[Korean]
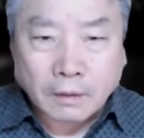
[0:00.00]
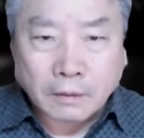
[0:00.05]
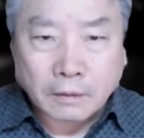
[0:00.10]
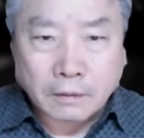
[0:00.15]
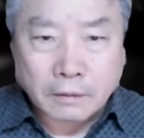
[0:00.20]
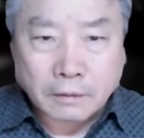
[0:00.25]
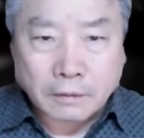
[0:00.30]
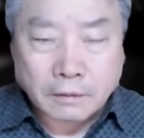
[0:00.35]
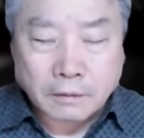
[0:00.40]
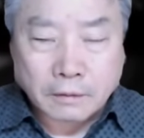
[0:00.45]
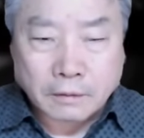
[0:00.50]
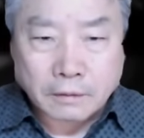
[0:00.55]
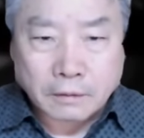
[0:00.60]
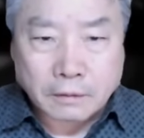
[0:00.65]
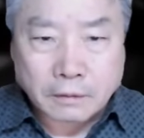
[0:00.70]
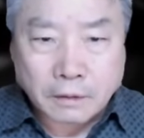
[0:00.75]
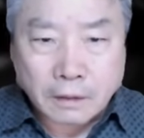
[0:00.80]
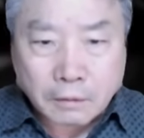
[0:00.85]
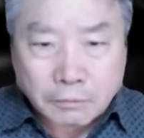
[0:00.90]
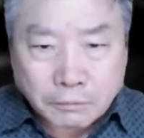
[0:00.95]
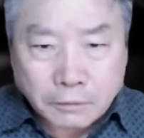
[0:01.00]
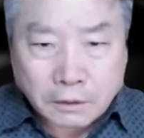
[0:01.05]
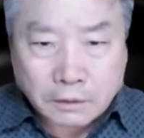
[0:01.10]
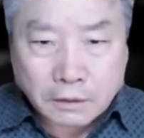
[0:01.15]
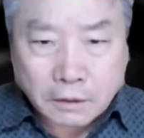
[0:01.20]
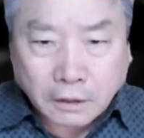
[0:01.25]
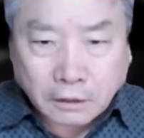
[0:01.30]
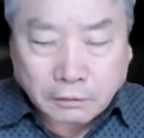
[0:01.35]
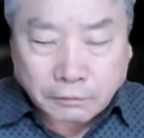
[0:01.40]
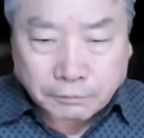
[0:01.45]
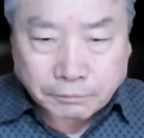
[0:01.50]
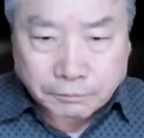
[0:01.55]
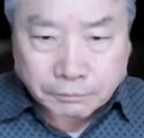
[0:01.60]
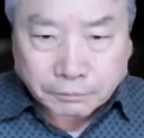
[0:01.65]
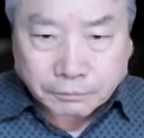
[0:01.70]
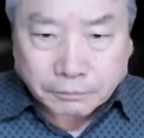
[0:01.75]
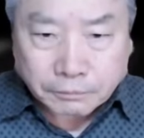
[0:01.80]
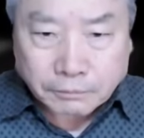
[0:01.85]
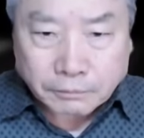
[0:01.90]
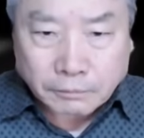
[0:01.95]
어, 합리적인
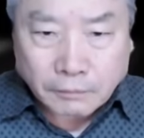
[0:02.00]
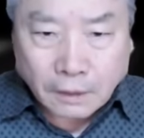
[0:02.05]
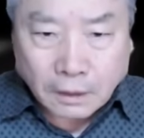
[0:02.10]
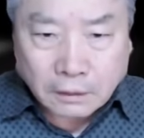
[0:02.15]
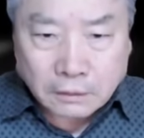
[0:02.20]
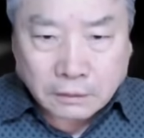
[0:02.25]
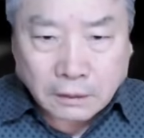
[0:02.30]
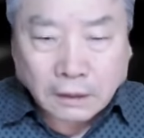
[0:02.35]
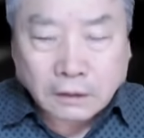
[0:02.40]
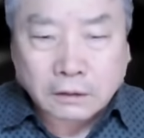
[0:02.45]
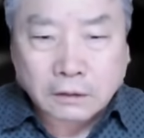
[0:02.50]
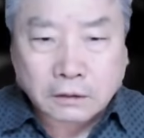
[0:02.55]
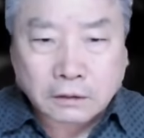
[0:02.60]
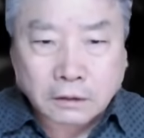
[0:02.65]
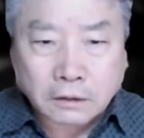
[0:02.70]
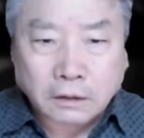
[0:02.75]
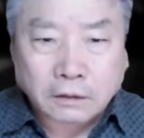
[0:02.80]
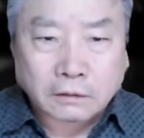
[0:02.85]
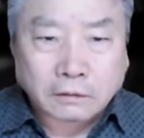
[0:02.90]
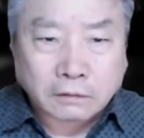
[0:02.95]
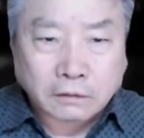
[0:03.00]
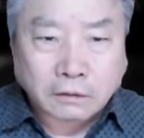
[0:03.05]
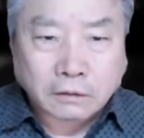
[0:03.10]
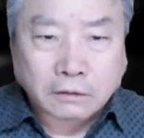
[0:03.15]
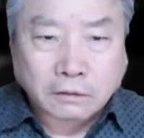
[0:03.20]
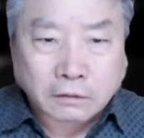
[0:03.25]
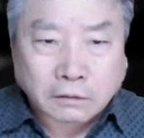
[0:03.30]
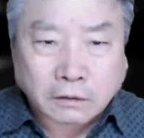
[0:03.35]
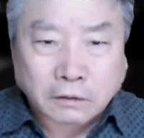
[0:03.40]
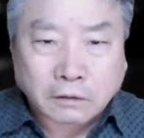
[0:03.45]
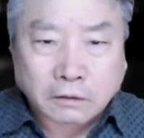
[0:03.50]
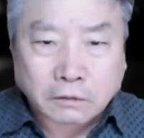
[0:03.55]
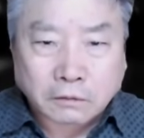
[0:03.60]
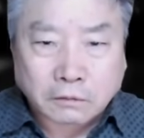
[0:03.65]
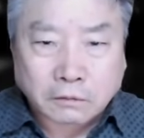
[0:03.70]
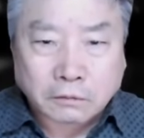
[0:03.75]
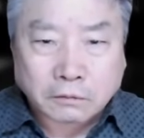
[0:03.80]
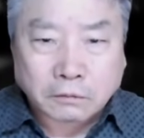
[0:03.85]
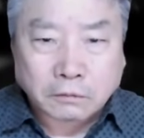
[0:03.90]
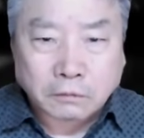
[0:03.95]
상식적인 어, 그런
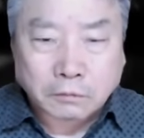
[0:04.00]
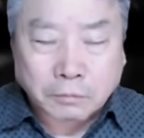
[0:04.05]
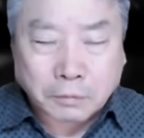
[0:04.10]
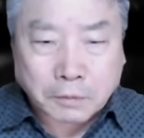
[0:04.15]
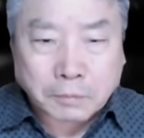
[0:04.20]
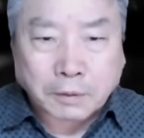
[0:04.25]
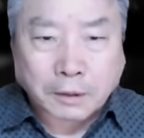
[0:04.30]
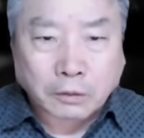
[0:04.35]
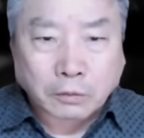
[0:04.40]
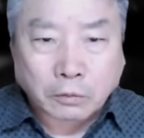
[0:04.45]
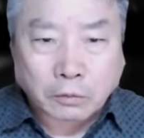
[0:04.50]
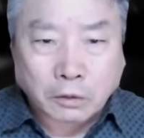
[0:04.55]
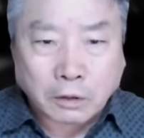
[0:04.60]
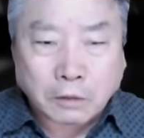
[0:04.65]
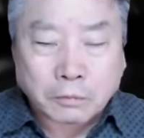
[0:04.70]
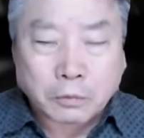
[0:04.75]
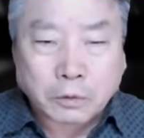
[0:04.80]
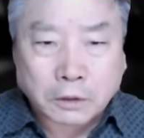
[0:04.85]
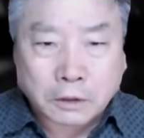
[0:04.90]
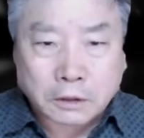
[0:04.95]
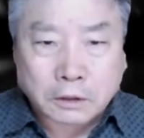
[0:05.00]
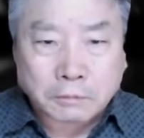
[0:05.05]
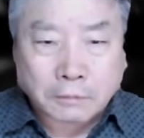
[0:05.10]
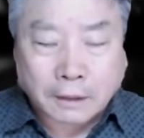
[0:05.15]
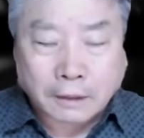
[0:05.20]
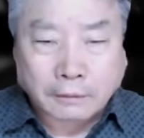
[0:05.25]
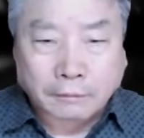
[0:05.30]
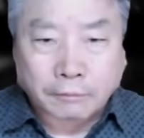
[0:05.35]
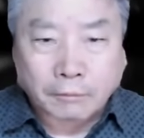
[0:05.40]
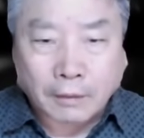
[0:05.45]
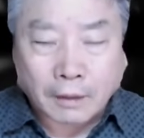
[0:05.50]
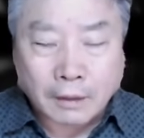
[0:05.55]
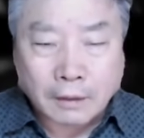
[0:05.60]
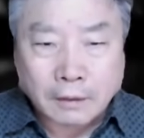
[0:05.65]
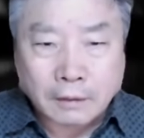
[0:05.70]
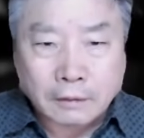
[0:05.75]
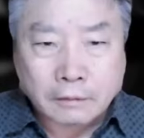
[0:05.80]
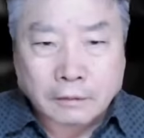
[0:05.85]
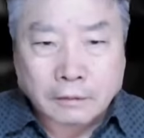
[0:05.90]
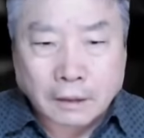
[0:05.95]
어떤 비판도 일부 있지만
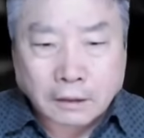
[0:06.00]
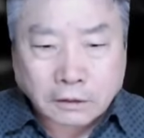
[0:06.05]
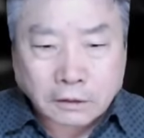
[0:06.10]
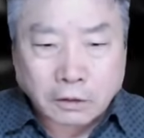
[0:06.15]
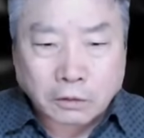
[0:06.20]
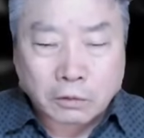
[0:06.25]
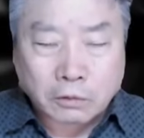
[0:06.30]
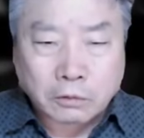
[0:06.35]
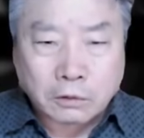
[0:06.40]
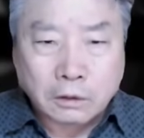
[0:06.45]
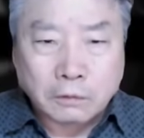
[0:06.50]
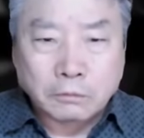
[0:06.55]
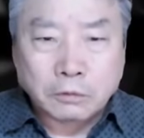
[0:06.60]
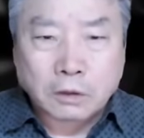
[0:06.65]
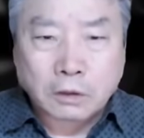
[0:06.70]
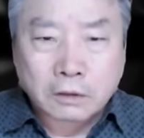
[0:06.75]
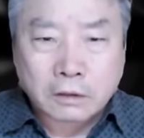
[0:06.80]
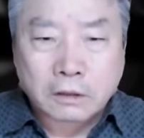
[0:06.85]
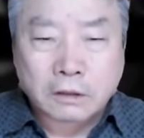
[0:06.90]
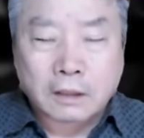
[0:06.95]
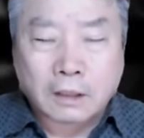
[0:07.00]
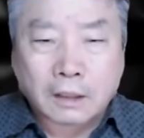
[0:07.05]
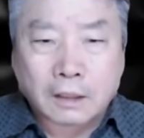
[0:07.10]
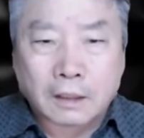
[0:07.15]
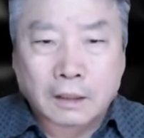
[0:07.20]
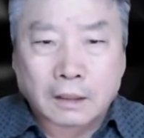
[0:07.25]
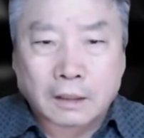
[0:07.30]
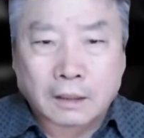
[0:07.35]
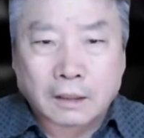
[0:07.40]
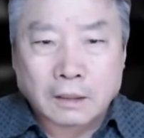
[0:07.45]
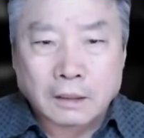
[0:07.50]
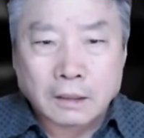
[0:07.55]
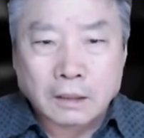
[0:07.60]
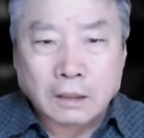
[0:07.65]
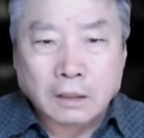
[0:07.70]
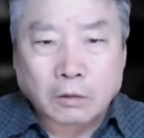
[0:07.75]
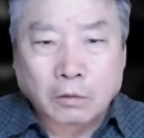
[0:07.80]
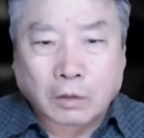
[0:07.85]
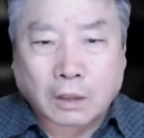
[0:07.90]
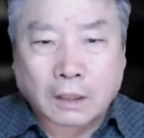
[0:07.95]
대체로 너무도 크게
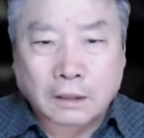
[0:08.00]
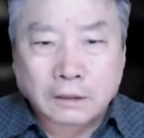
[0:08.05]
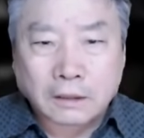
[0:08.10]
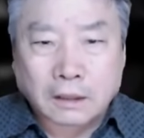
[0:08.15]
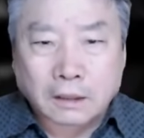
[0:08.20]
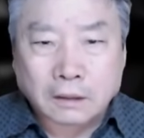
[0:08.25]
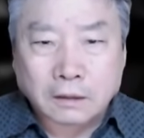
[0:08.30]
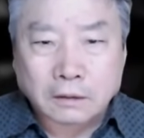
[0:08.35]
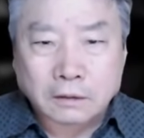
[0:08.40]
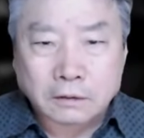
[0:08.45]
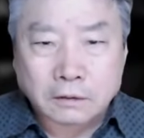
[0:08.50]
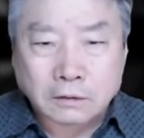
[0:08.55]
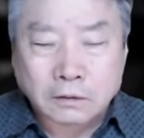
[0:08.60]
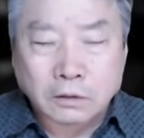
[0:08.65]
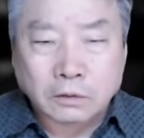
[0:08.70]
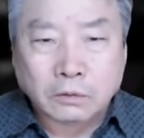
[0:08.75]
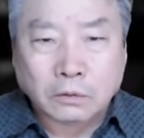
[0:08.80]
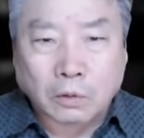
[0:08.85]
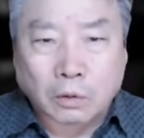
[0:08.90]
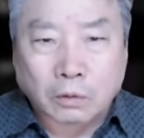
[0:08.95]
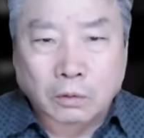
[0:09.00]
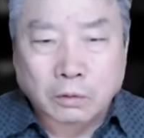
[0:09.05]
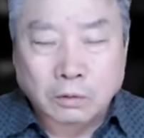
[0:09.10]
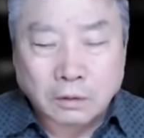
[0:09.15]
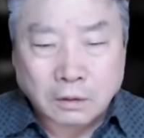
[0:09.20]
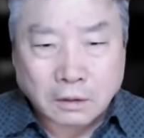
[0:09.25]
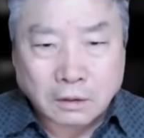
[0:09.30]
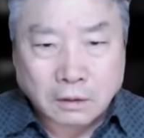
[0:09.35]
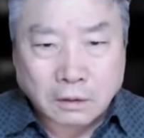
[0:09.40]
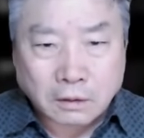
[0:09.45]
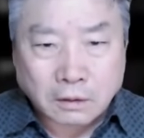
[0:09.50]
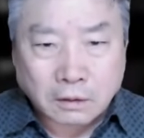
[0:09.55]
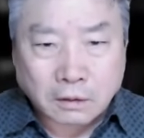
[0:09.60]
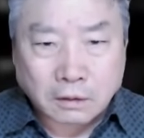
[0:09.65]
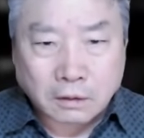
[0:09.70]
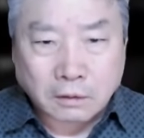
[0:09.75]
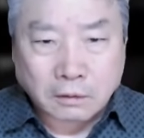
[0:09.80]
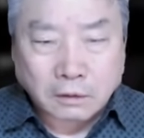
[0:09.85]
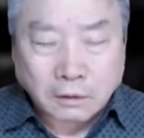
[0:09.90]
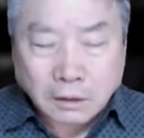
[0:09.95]
과장, 선동,
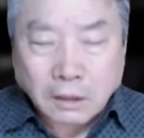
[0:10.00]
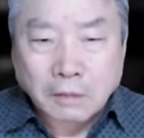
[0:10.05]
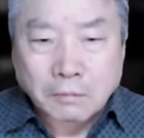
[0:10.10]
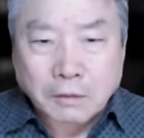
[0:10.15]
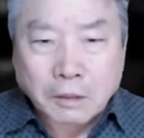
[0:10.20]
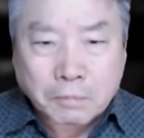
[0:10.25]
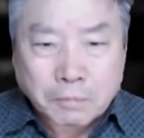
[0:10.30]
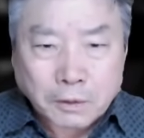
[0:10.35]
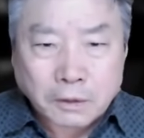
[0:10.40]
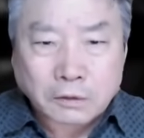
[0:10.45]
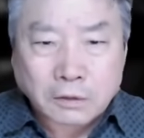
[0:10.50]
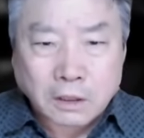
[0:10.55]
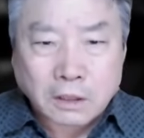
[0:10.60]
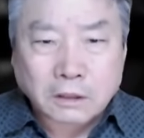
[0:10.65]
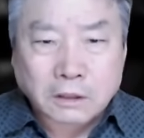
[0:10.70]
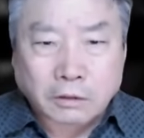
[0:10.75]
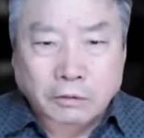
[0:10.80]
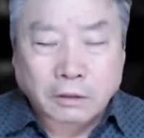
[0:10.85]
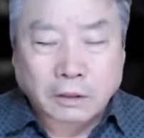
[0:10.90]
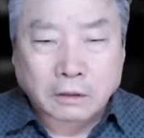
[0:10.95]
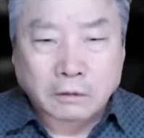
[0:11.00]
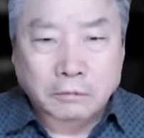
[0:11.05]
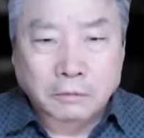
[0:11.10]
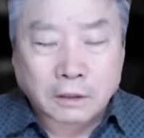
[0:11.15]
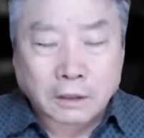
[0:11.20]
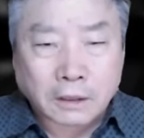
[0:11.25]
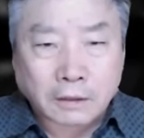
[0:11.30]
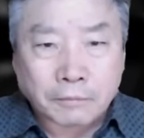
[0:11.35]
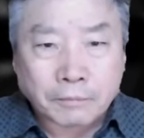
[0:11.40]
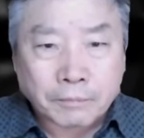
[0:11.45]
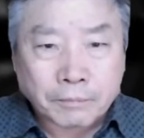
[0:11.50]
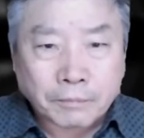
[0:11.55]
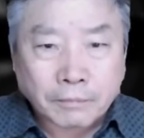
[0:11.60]
어, 그게 그야말로 뻥튀기 상황입니다.